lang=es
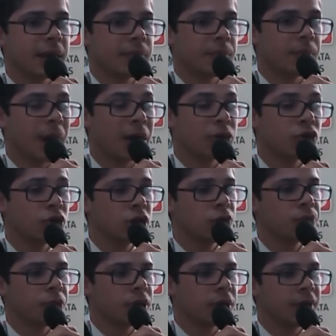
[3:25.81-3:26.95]
mayor
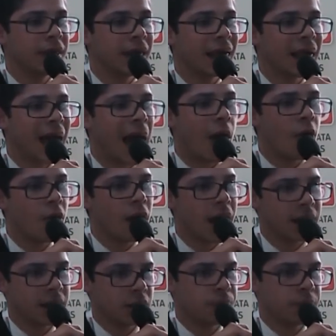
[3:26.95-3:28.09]
disponibilidad a un
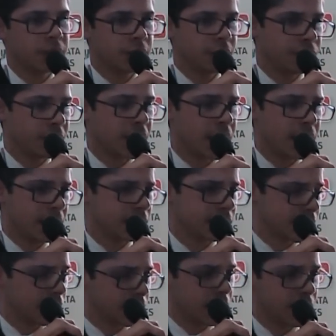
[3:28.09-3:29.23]
área específica de las
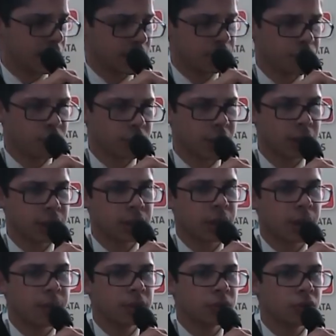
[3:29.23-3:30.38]
tres áreas importantes que
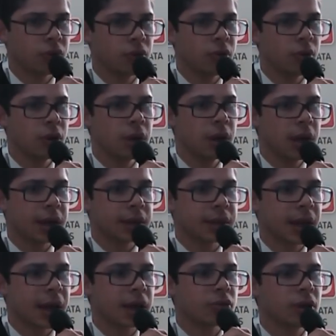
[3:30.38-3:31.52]
menciono, en este
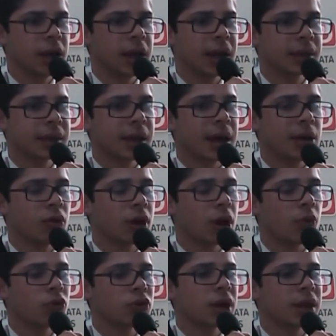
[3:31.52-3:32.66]
caso la eléctrica, y lo que
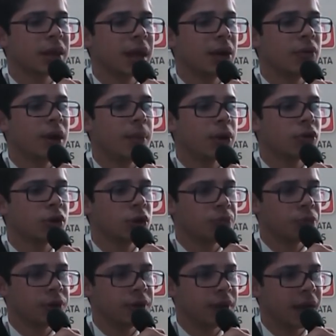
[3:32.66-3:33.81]
busca es darle una mayor
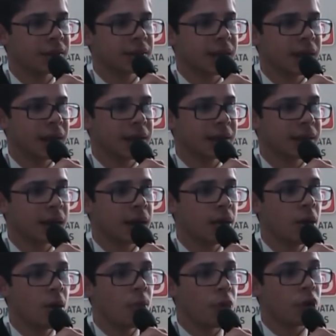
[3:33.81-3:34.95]
disponibilidad a esta área eléctrica,
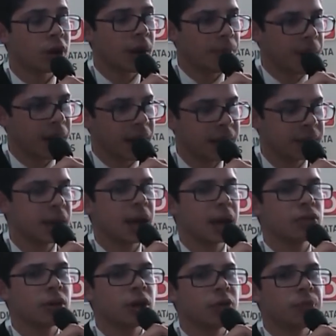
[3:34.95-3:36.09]
porque para ese
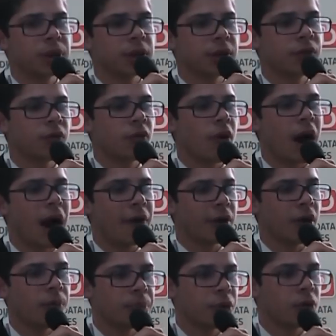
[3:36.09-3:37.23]
caso en específico había
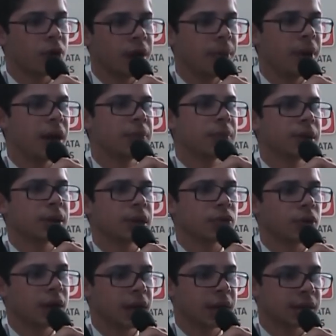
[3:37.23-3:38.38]
un problema de alimentación
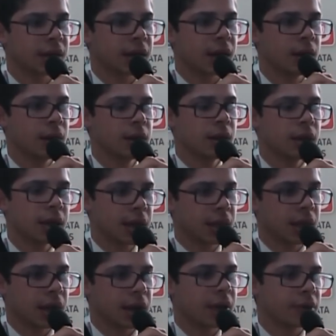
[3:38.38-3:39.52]
eléctrica que
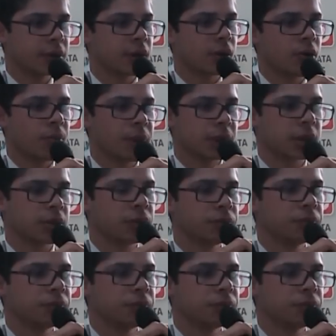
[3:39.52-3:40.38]
tenía que ser combatido.